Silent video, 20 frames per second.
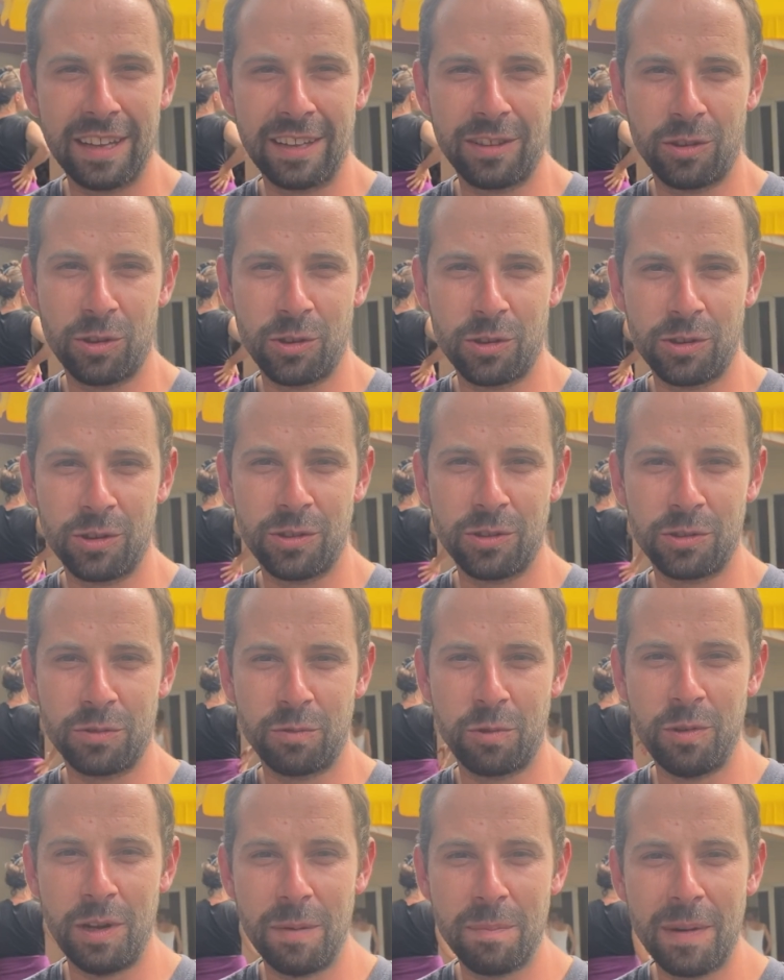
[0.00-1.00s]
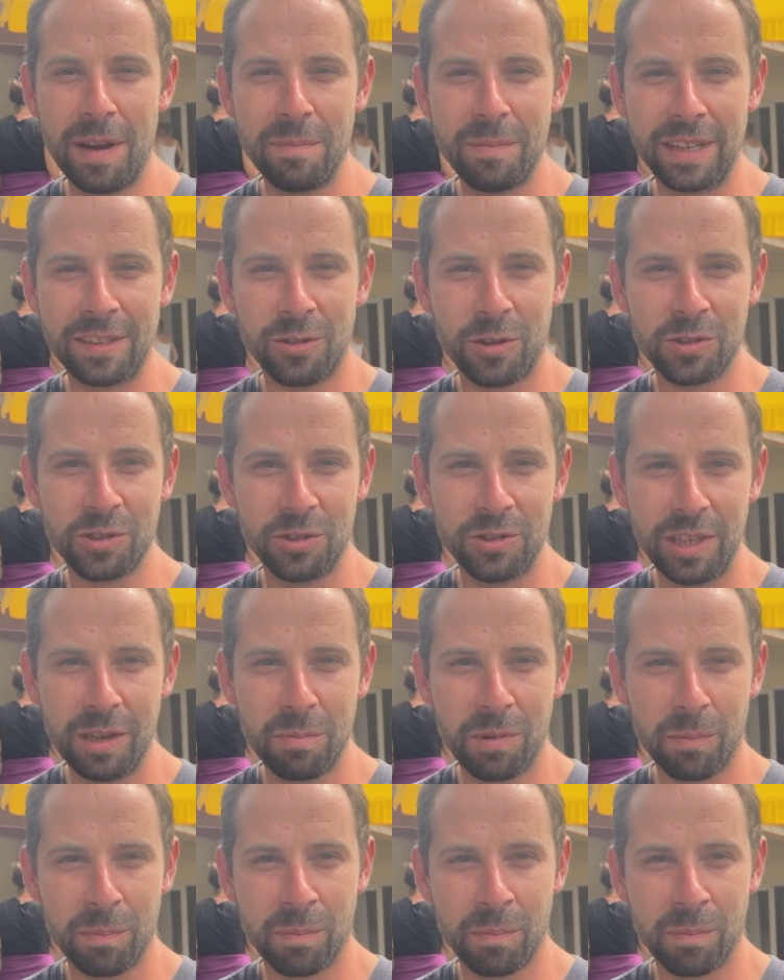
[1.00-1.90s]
et que je voulais pas le mettre en chenille